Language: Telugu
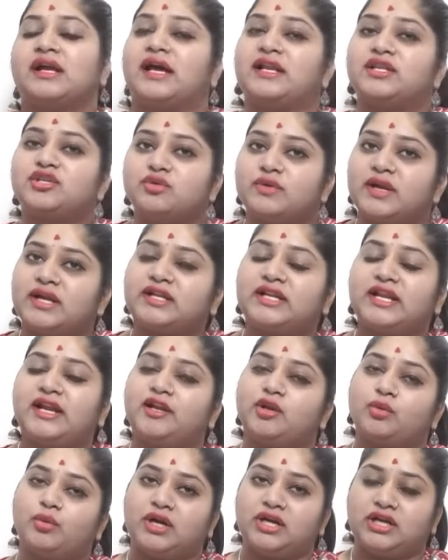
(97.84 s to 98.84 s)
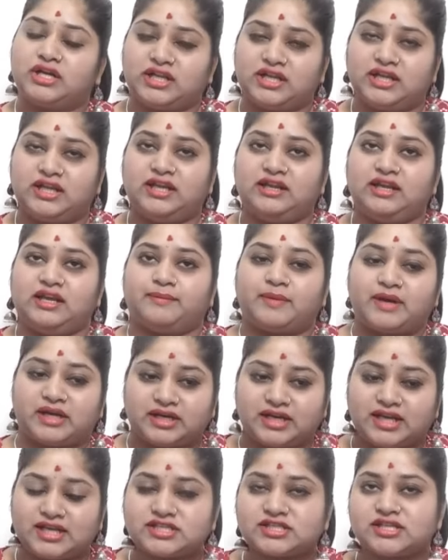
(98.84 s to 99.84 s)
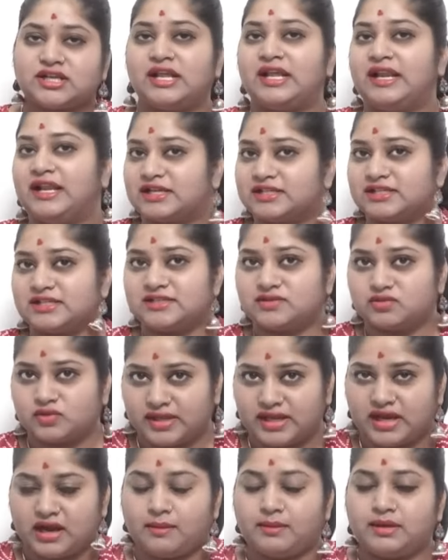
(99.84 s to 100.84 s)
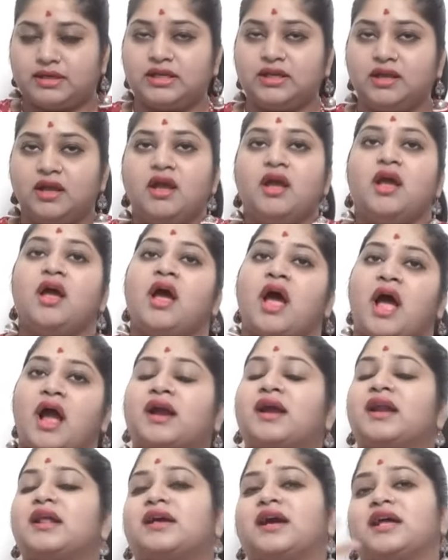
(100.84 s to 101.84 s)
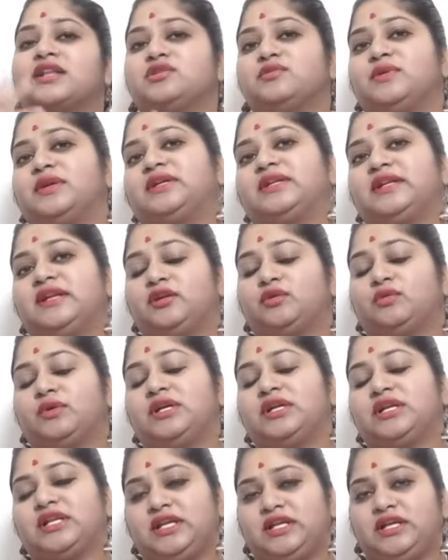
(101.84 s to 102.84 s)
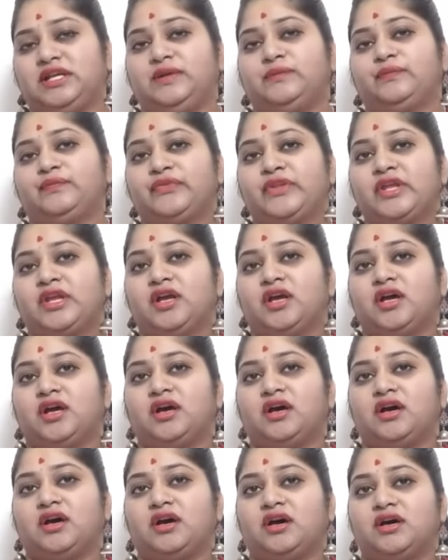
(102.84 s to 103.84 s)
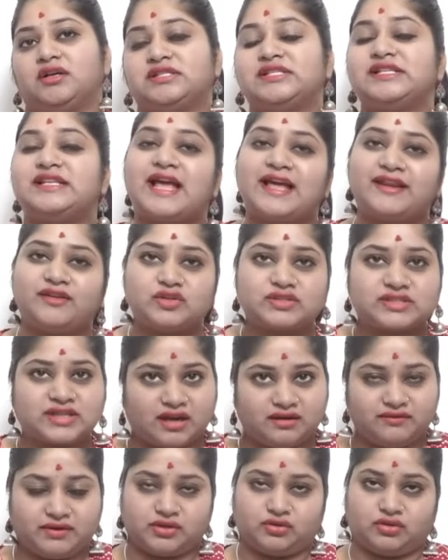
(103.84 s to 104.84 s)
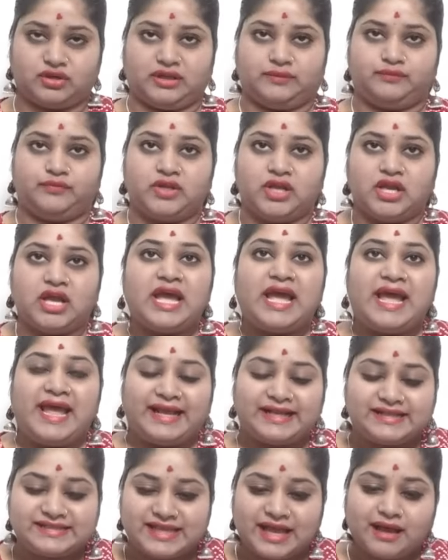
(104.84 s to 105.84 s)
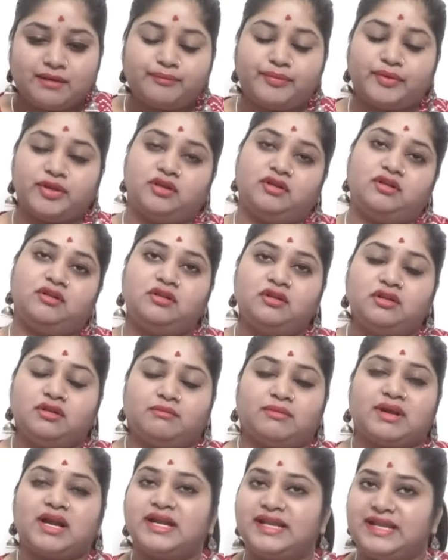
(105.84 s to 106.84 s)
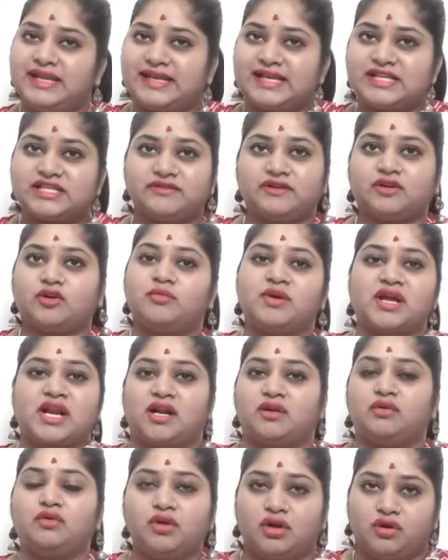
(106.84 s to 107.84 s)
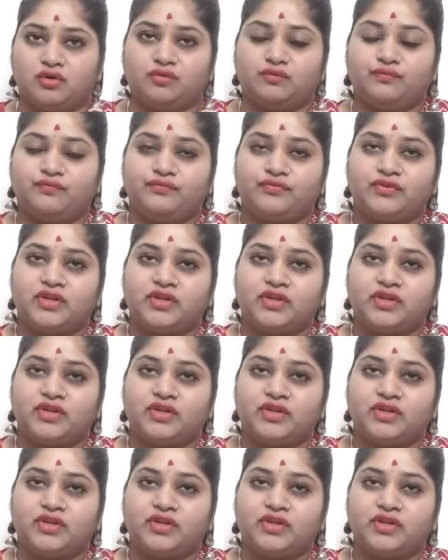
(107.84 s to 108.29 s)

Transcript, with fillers: ఖర్చు పెట్టేటువంటి పక్క రాష్ట్రాల ఎలక్షన్స్ ఉన్నాయి కాబట్టి అక్కడ ఖర్చు పెట్టేటువంటి సినారియోస్ కనబడుతున్నాయి ఎగ్జాంపుల్ మన డీకే శివకుమార్ అని ఉన్నాడు